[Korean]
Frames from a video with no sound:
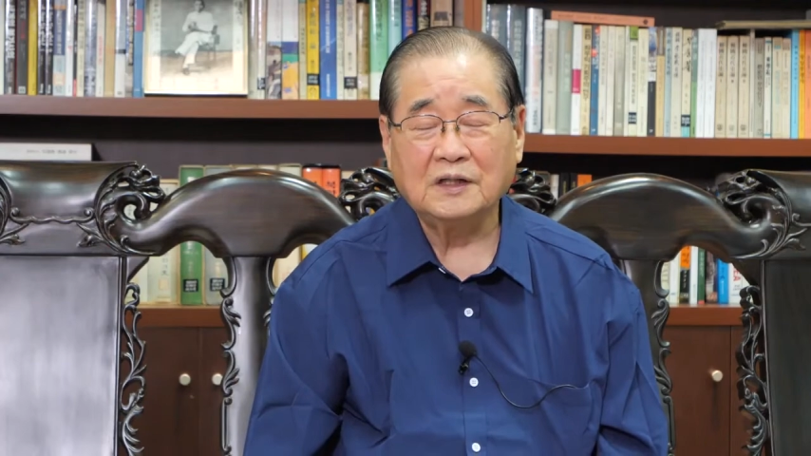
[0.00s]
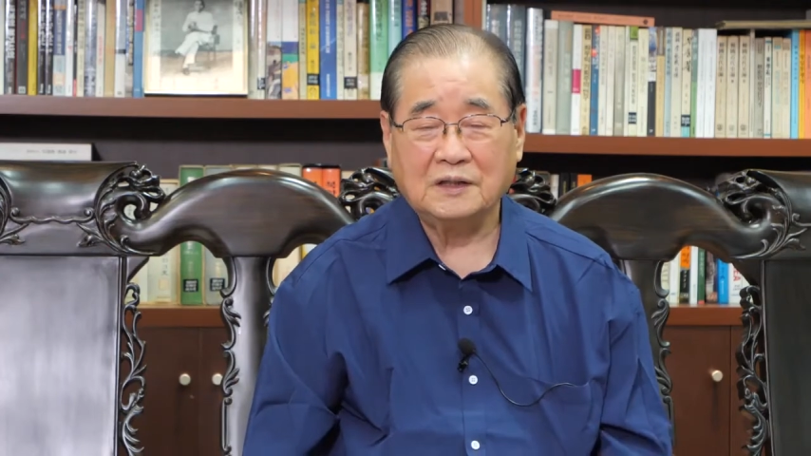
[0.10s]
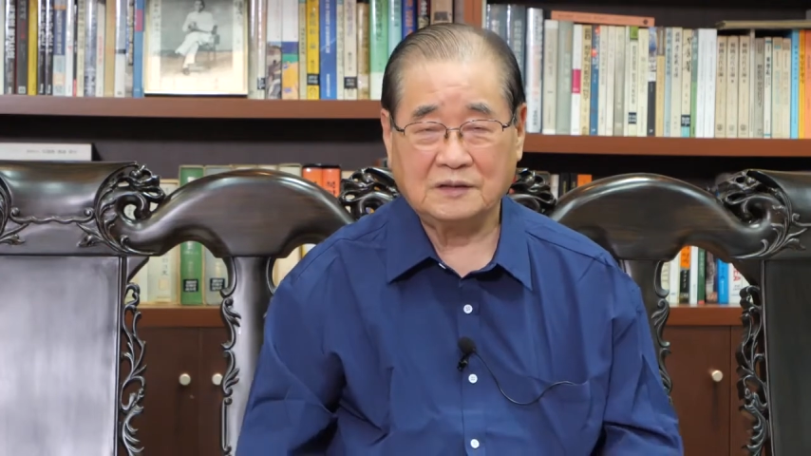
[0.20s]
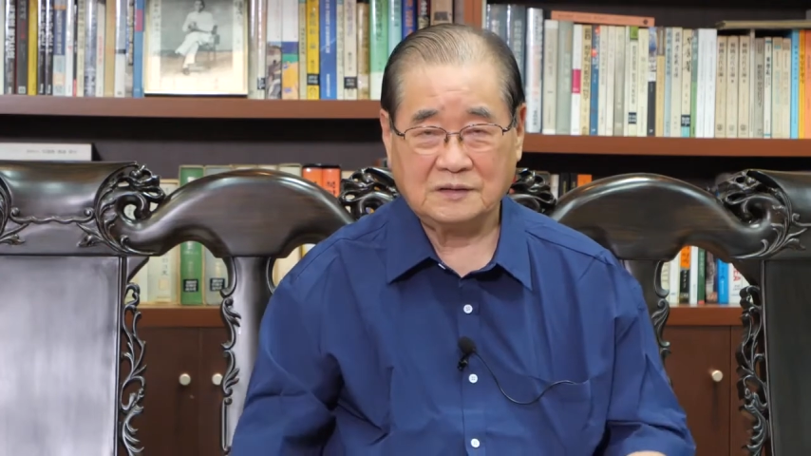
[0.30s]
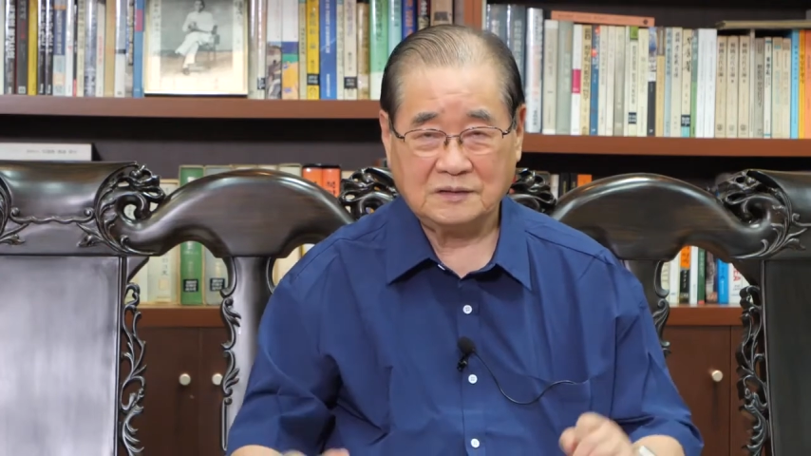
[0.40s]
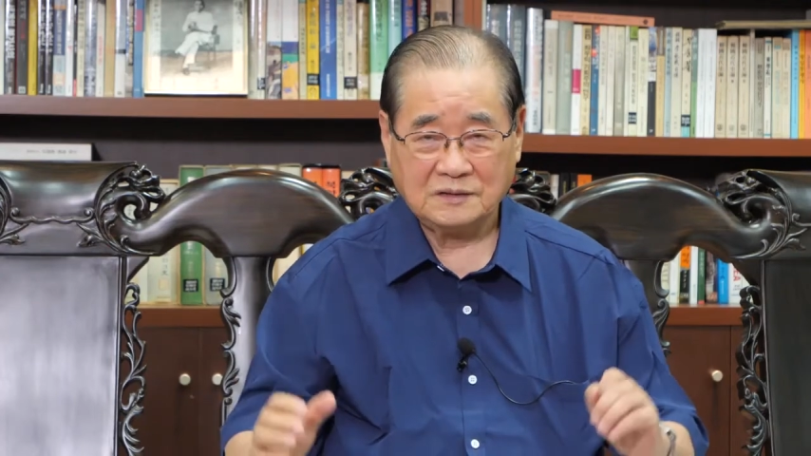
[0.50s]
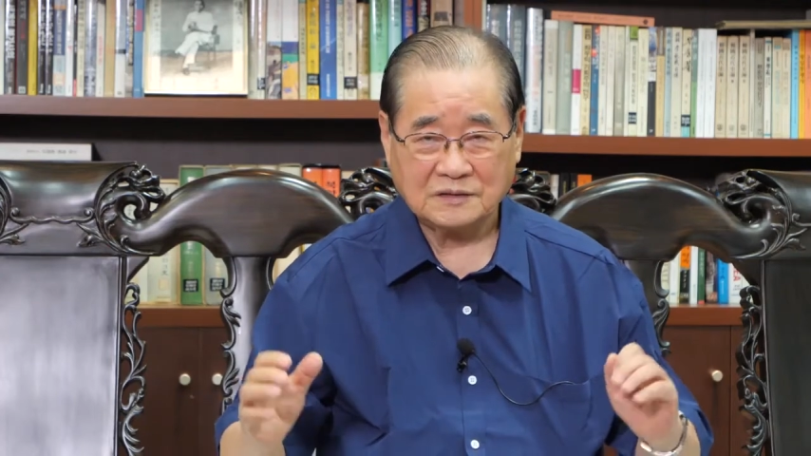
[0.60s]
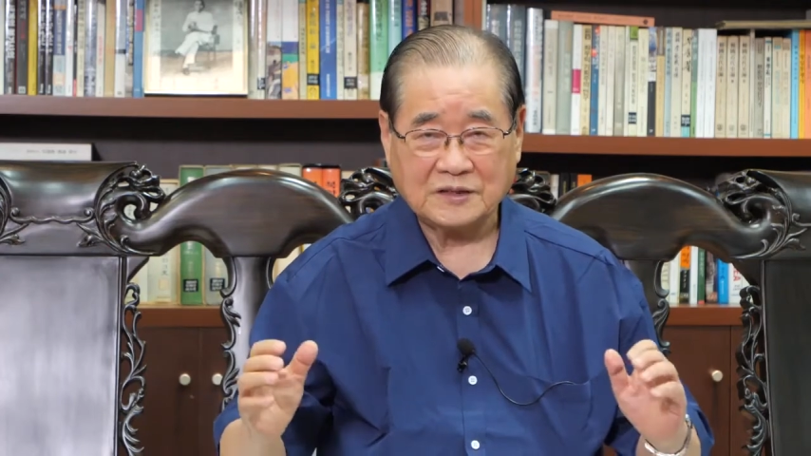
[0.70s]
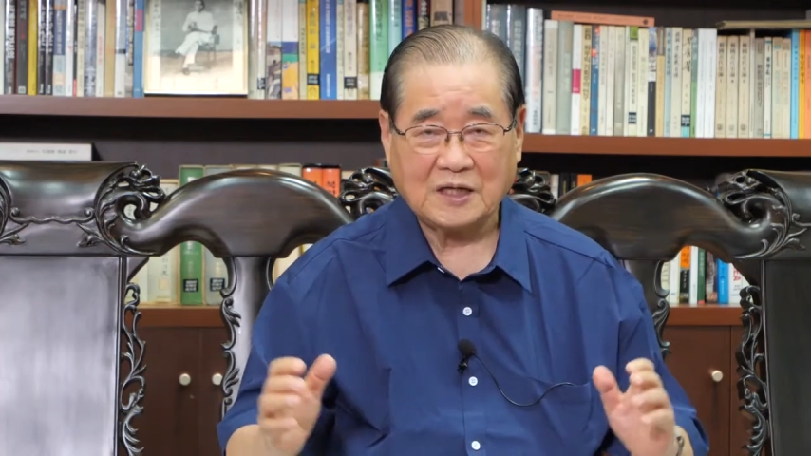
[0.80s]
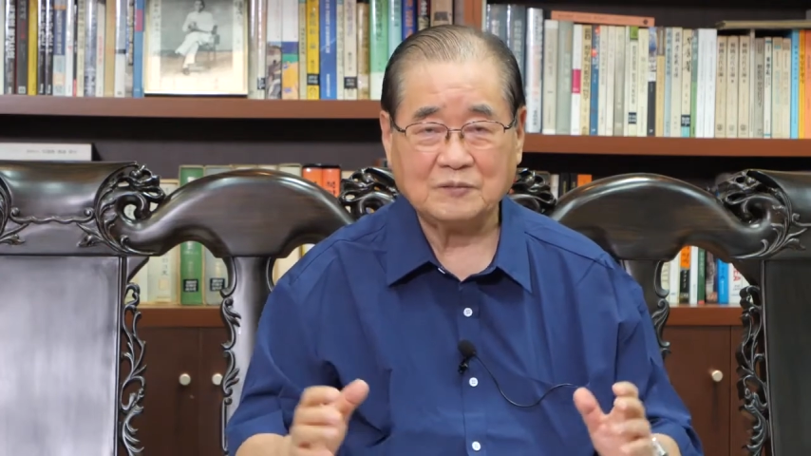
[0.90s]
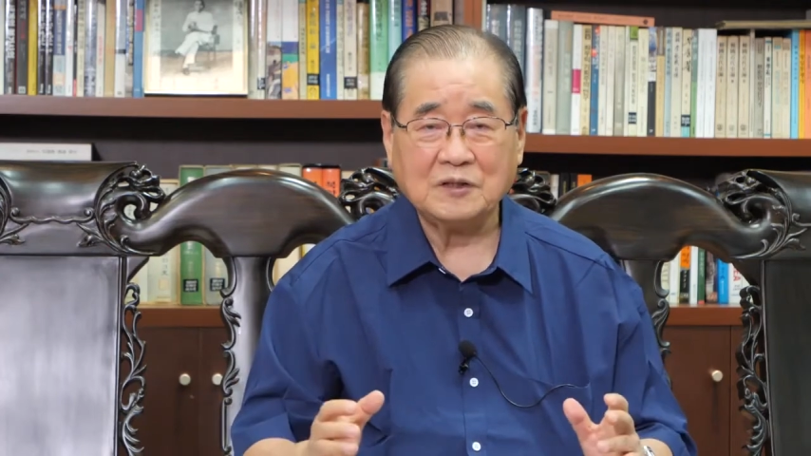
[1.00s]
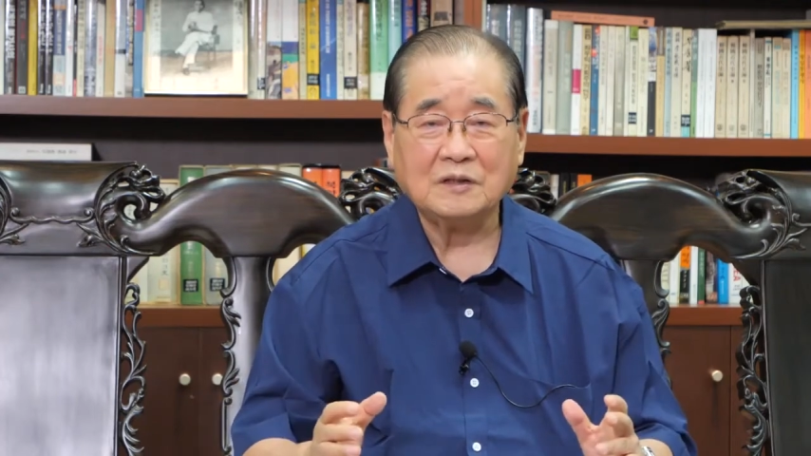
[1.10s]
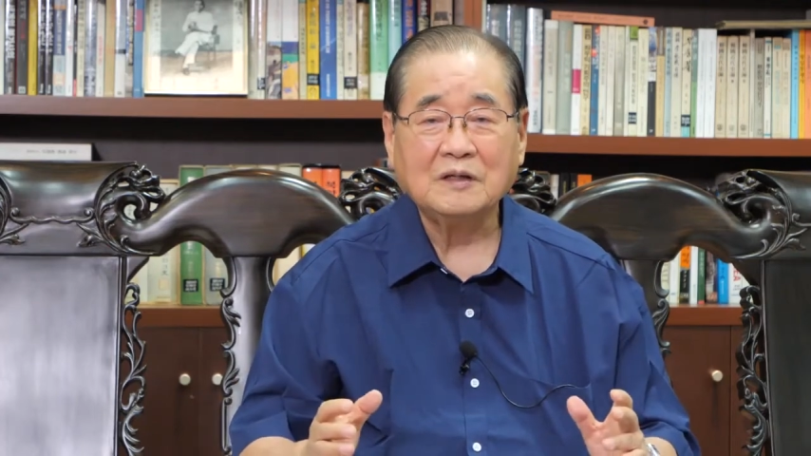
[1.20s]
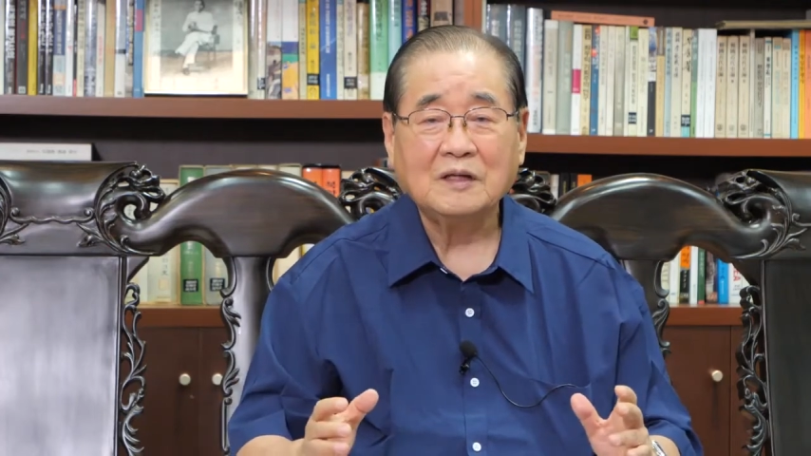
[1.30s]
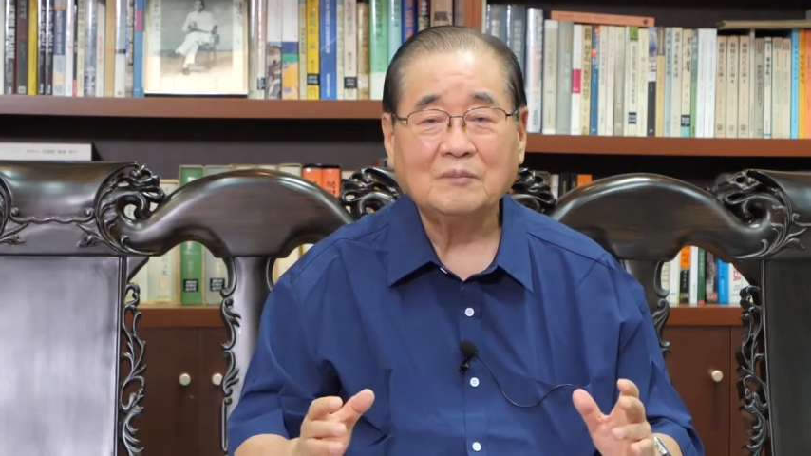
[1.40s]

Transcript: 예, 그 사람이